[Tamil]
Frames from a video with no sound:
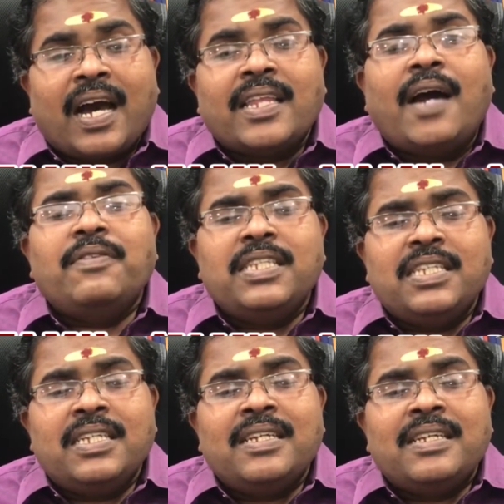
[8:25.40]

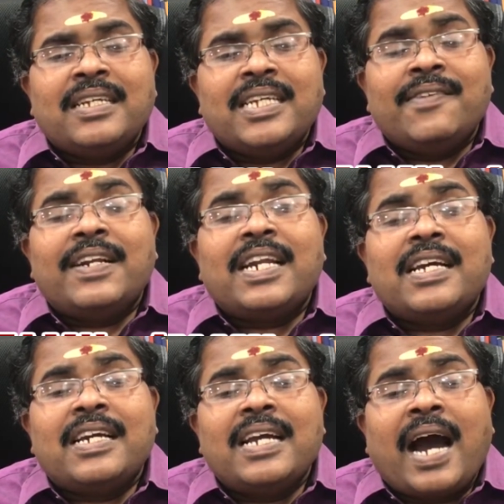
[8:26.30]
அதாவது
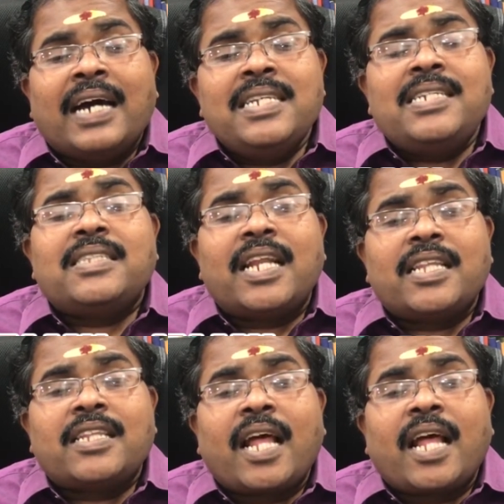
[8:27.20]
இவர்களுக்கு அரிசி தர